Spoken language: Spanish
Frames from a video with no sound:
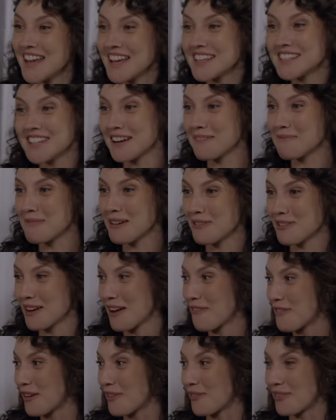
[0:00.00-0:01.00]
hacerme una
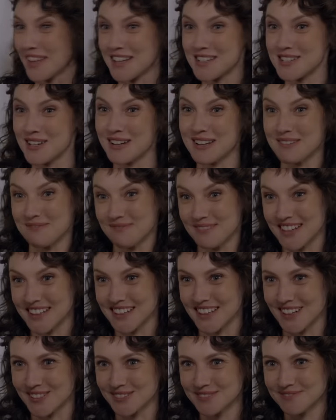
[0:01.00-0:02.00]
fecundación in
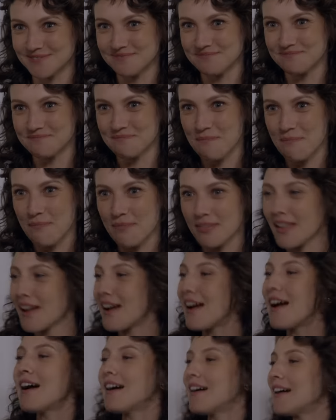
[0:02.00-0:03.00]
vitro.
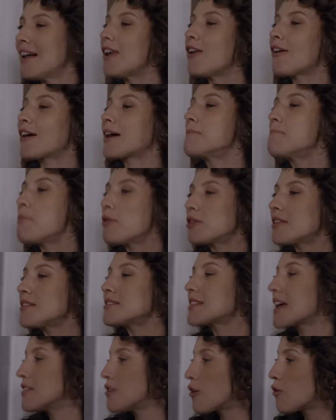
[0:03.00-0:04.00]
Lo que importa es
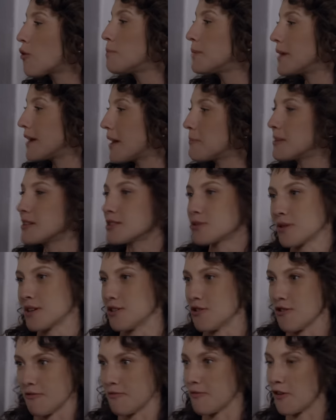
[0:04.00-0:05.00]
que yo cumpliré mi
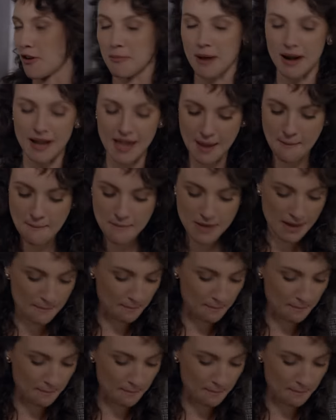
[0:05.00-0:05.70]
sueño, formaré mi